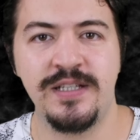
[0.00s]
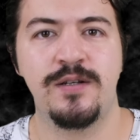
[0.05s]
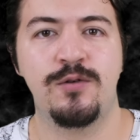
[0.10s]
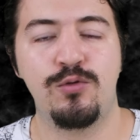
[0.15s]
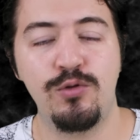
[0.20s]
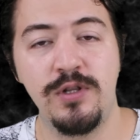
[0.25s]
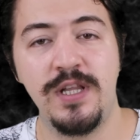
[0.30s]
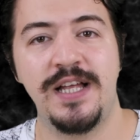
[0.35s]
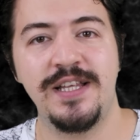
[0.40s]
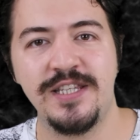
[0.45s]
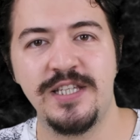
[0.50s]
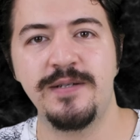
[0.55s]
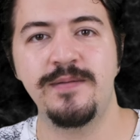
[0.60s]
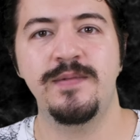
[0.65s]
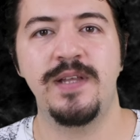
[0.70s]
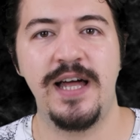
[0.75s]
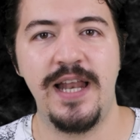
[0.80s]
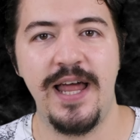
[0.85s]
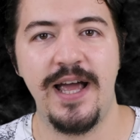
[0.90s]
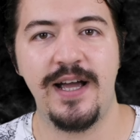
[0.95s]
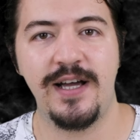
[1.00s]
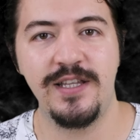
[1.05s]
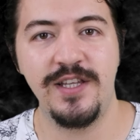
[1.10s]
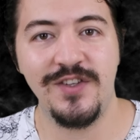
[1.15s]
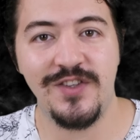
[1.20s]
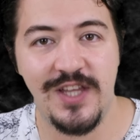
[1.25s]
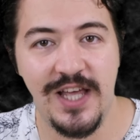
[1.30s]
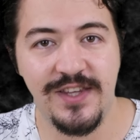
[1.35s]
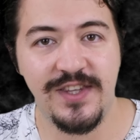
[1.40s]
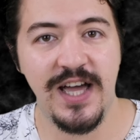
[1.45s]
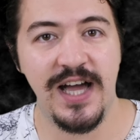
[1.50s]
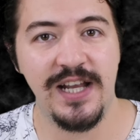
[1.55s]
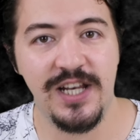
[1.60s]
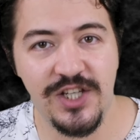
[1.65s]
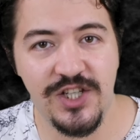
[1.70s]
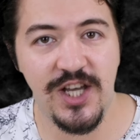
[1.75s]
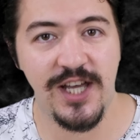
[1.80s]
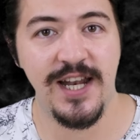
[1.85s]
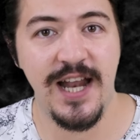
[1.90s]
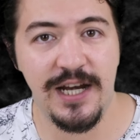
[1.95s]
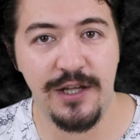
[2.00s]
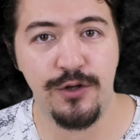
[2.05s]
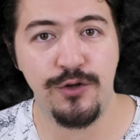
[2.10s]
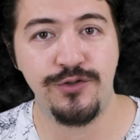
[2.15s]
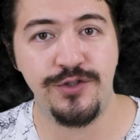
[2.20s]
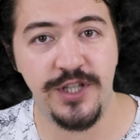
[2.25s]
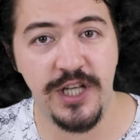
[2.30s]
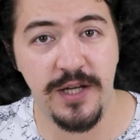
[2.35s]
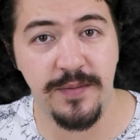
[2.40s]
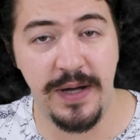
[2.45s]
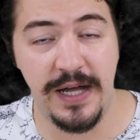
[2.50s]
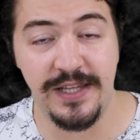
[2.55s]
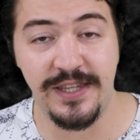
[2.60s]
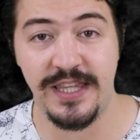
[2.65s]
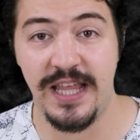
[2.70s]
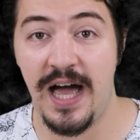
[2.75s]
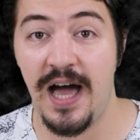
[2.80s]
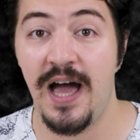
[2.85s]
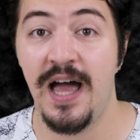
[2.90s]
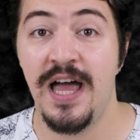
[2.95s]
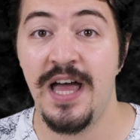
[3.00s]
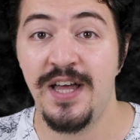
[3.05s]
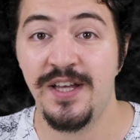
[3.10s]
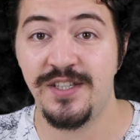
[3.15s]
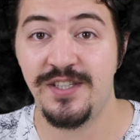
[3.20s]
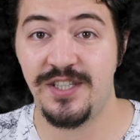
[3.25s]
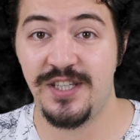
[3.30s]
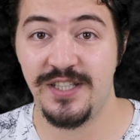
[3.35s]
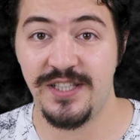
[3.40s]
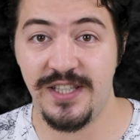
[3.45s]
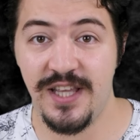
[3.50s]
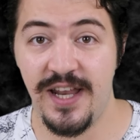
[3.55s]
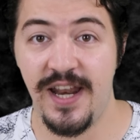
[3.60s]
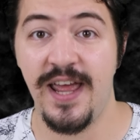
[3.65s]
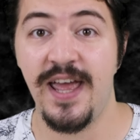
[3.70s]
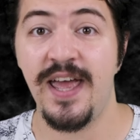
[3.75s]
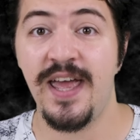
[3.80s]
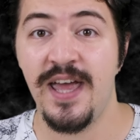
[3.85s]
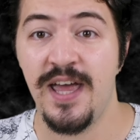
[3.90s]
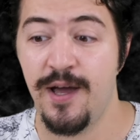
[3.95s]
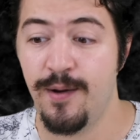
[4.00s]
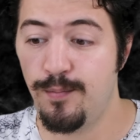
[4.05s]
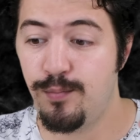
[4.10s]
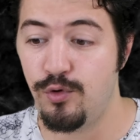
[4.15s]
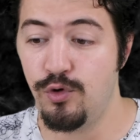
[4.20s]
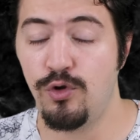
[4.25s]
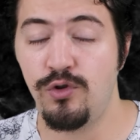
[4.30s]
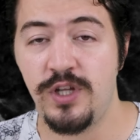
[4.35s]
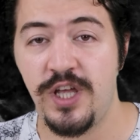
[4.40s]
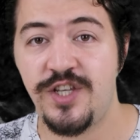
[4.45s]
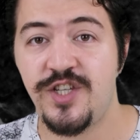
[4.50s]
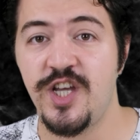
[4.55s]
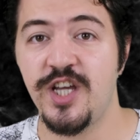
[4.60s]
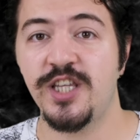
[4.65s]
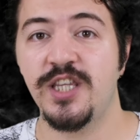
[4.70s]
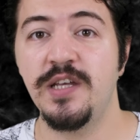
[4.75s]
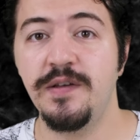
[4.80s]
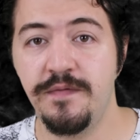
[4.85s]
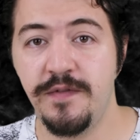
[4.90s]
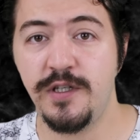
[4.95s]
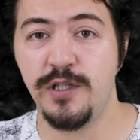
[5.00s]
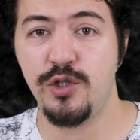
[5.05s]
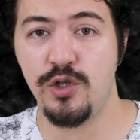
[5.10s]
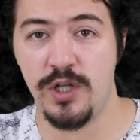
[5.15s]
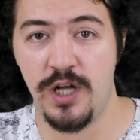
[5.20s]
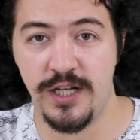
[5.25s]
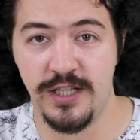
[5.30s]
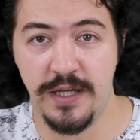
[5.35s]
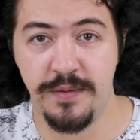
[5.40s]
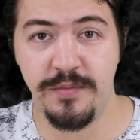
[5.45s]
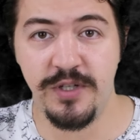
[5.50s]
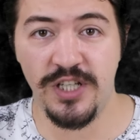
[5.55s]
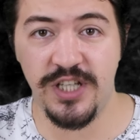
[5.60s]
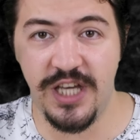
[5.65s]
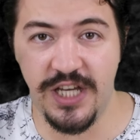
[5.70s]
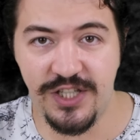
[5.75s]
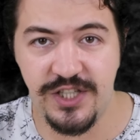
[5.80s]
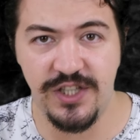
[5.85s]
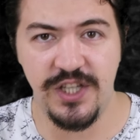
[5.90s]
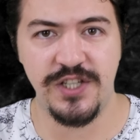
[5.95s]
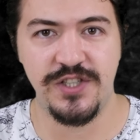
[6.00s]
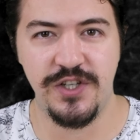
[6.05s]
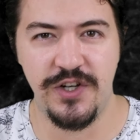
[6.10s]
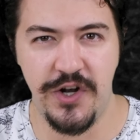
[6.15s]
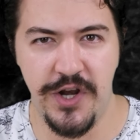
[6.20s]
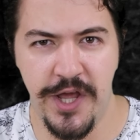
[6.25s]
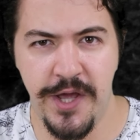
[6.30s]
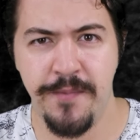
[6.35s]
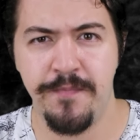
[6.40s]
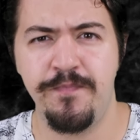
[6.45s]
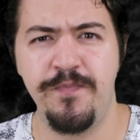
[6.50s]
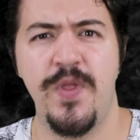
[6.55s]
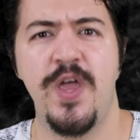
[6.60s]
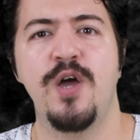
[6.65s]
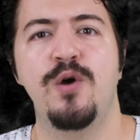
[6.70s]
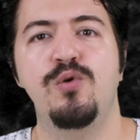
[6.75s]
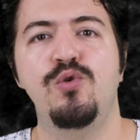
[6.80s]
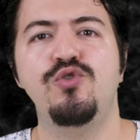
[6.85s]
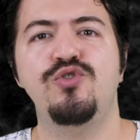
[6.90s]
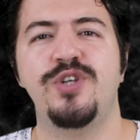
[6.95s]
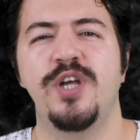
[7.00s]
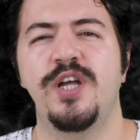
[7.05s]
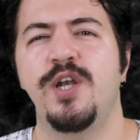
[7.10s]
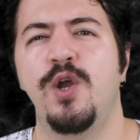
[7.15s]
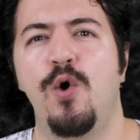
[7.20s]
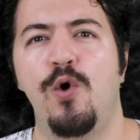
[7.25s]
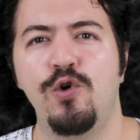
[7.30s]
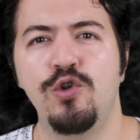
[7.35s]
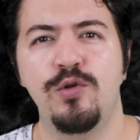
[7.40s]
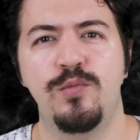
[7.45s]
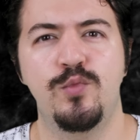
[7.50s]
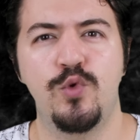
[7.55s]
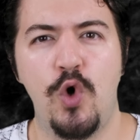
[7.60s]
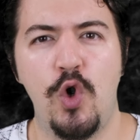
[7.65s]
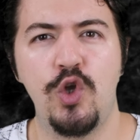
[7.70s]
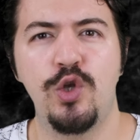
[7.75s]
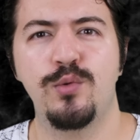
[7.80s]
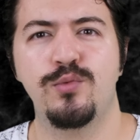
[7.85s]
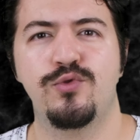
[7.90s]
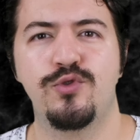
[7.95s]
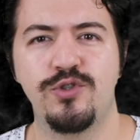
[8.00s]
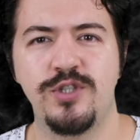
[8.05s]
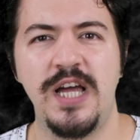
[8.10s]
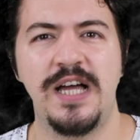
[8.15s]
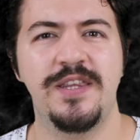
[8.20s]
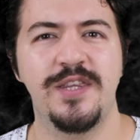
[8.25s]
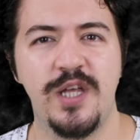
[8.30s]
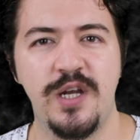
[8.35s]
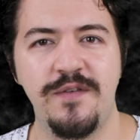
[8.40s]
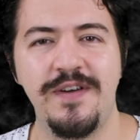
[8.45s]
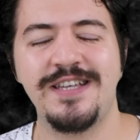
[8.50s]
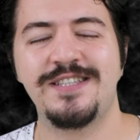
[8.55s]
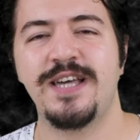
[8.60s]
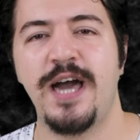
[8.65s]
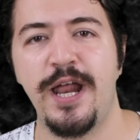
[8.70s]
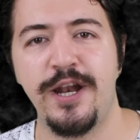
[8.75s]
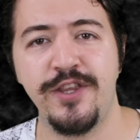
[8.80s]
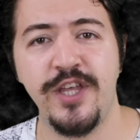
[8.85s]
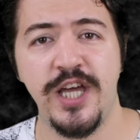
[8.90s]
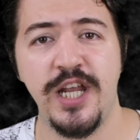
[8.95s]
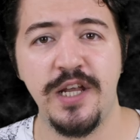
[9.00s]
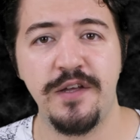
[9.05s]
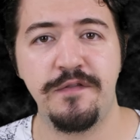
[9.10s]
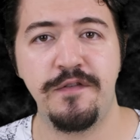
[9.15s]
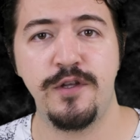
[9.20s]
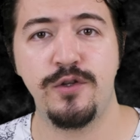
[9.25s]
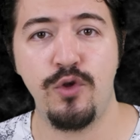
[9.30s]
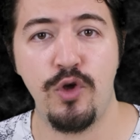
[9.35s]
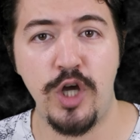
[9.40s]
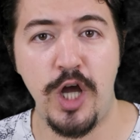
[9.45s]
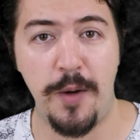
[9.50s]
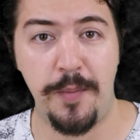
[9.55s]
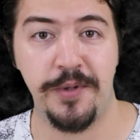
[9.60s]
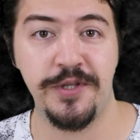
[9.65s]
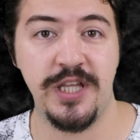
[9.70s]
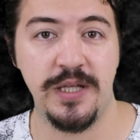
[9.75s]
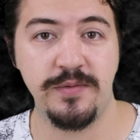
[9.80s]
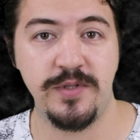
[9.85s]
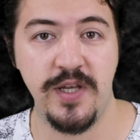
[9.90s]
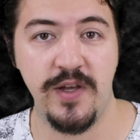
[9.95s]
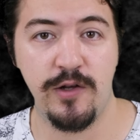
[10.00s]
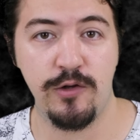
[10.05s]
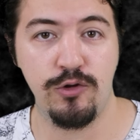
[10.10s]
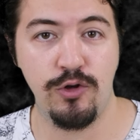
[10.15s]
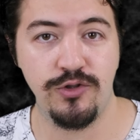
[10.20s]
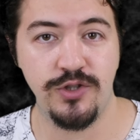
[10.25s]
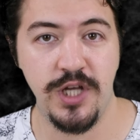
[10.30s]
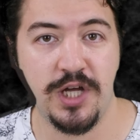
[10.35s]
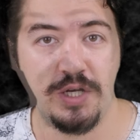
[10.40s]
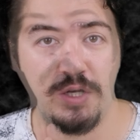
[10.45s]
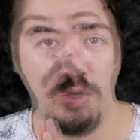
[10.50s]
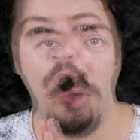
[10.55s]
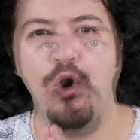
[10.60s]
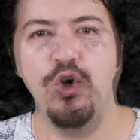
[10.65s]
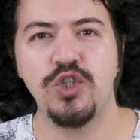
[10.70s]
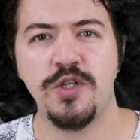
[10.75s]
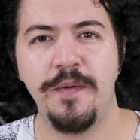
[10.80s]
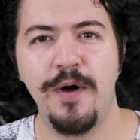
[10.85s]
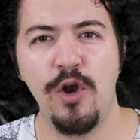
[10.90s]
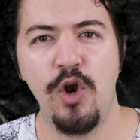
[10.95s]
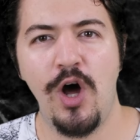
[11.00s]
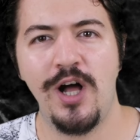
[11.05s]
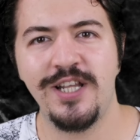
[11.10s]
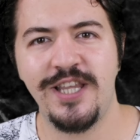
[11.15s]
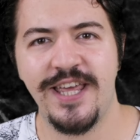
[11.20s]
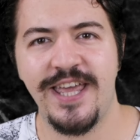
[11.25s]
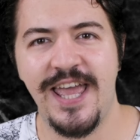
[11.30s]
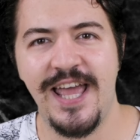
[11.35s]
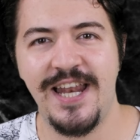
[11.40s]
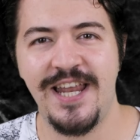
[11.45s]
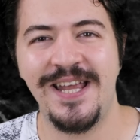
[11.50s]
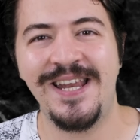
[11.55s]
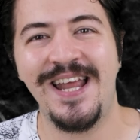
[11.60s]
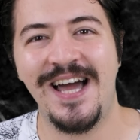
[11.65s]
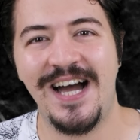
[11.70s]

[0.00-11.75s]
kullandığımla alakalı detaylı şeyler göstereyim. Hatta sizlere bununla çektiğim videolardan bir kesit hazırlayayım. Üzerine olumlu, olumsuz yanları vesaire diyerek videoyu kapatalım sevgili dostlar. O zaman o halde gelin